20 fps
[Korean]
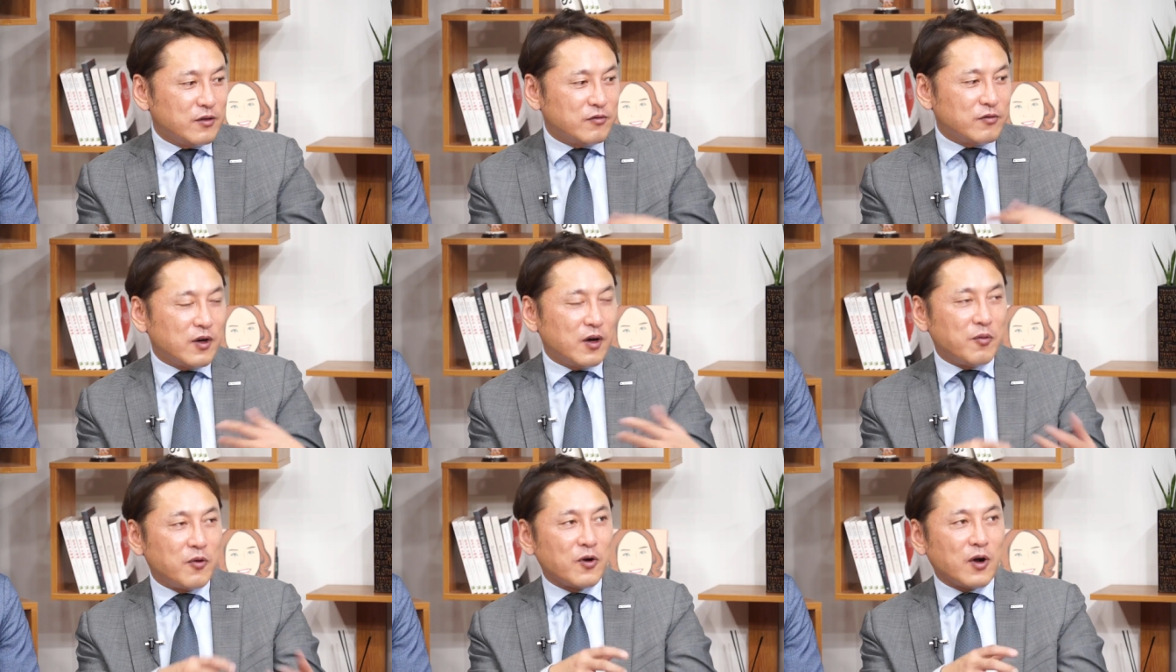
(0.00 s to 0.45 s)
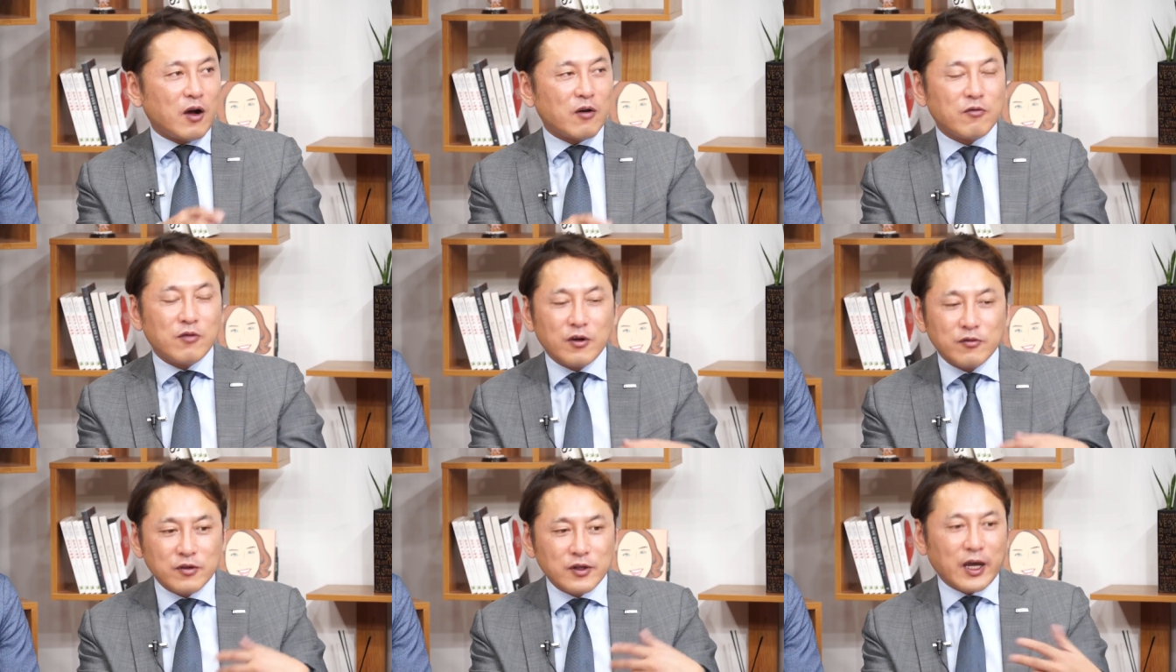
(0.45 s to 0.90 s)
누가 뭘
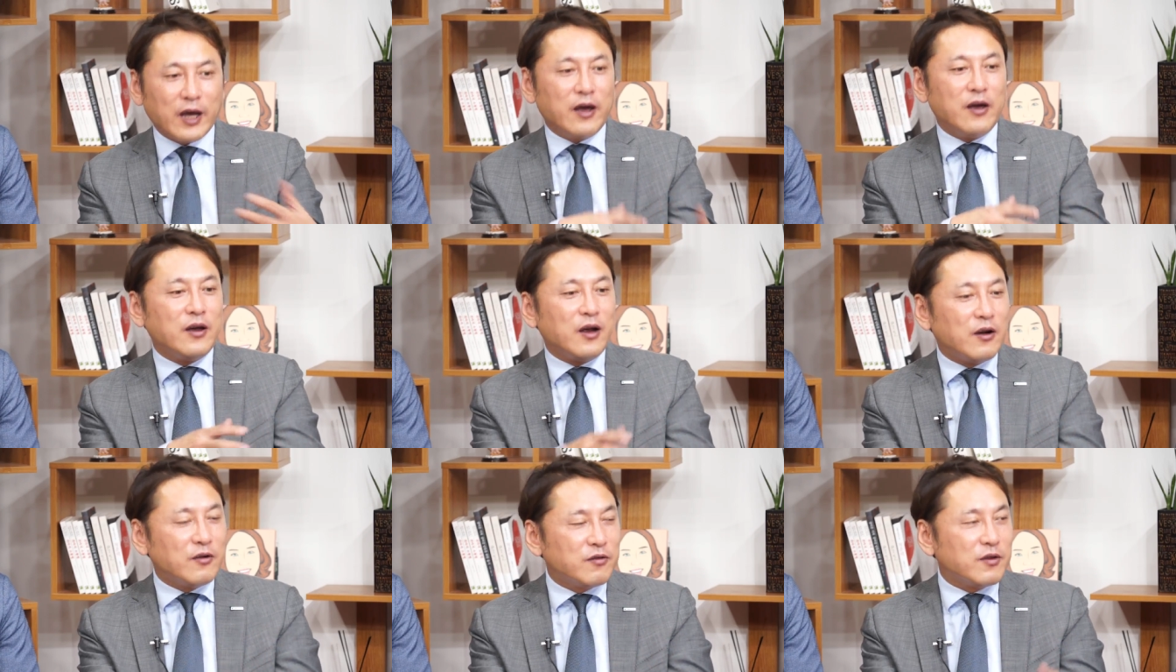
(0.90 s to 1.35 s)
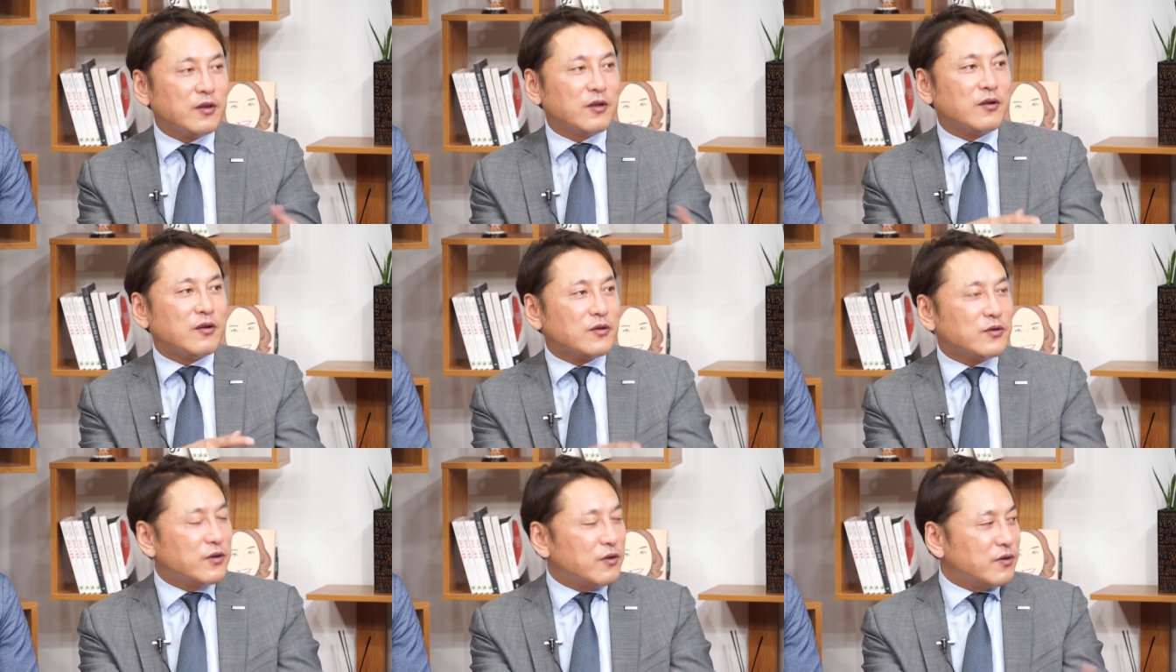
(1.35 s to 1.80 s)
갖고 와도 다 얘기할 수
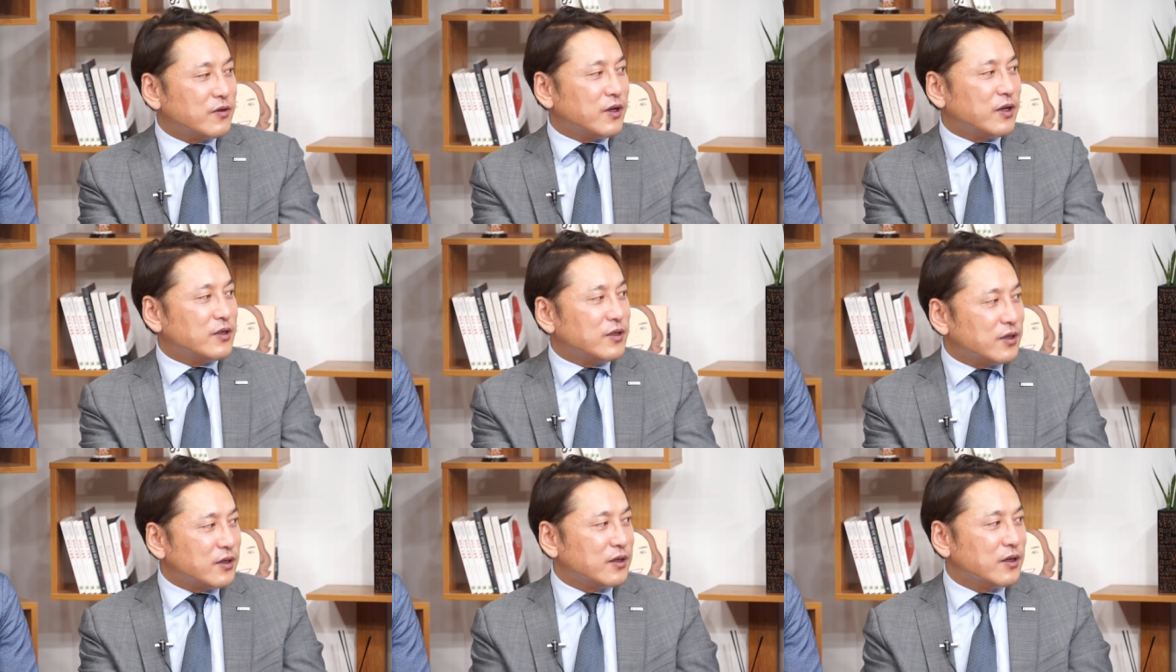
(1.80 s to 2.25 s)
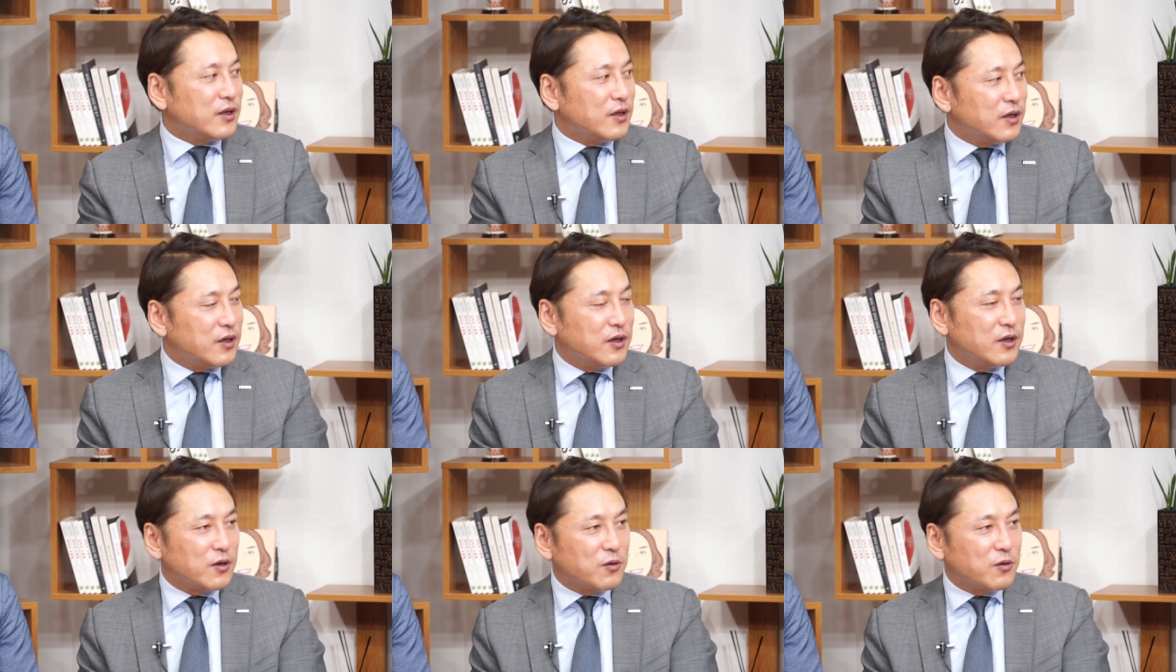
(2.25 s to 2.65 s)
있는 거죠, 음, 사실은. 음. 음.